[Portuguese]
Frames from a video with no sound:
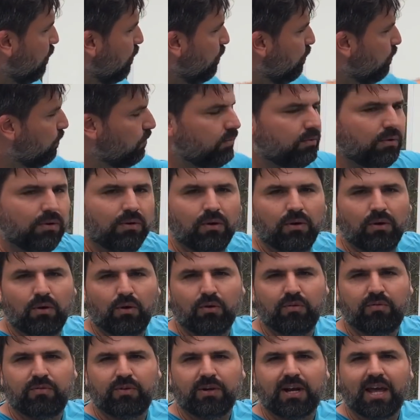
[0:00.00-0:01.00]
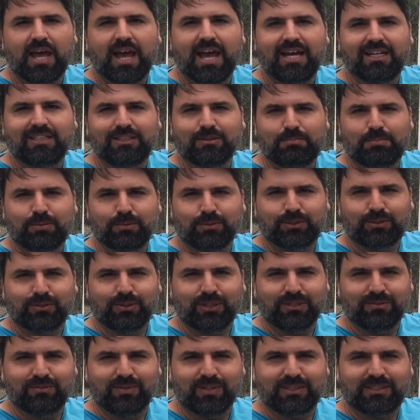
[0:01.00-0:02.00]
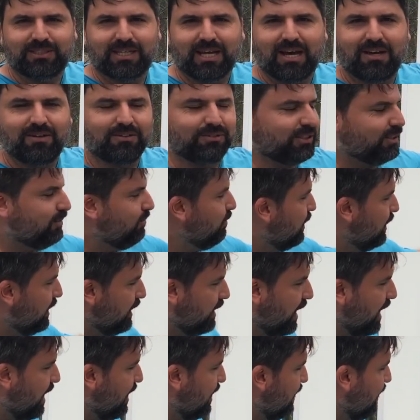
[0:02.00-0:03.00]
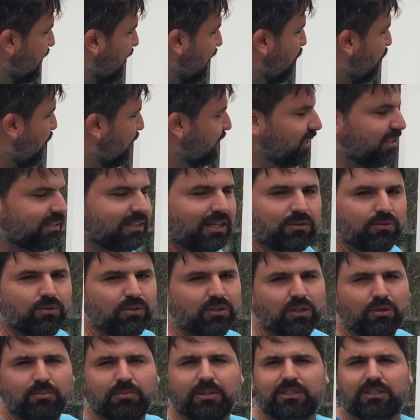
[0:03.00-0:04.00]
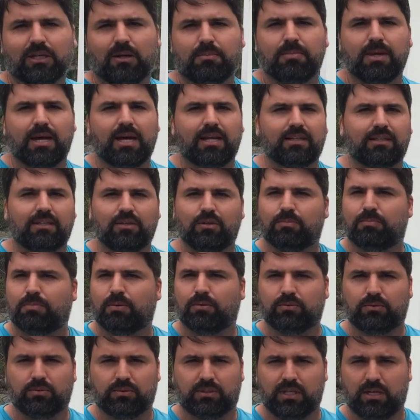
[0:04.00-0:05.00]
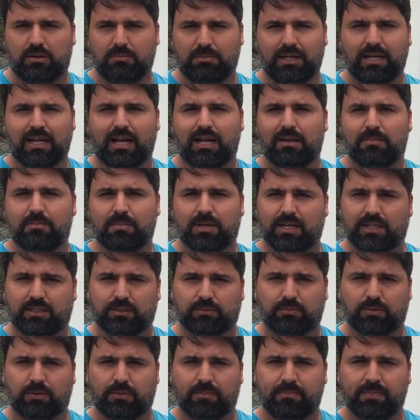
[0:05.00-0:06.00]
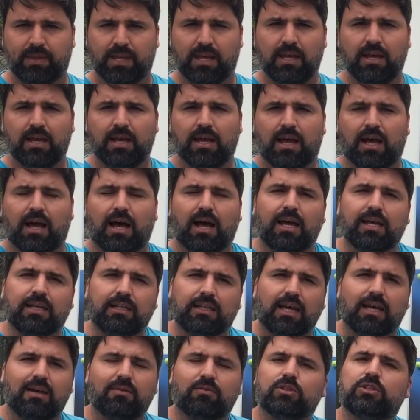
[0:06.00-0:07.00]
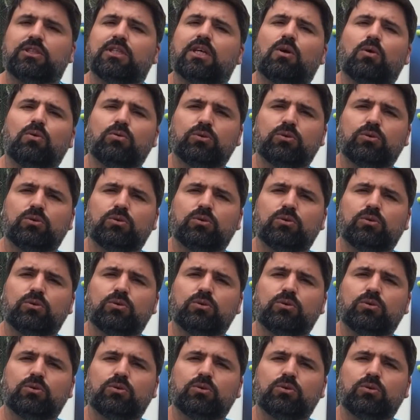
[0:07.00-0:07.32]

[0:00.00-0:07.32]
um overhead para o seu adversário. E aí a quadra está totalmente aberta e o ponto termina ali mesmo. A ideia é você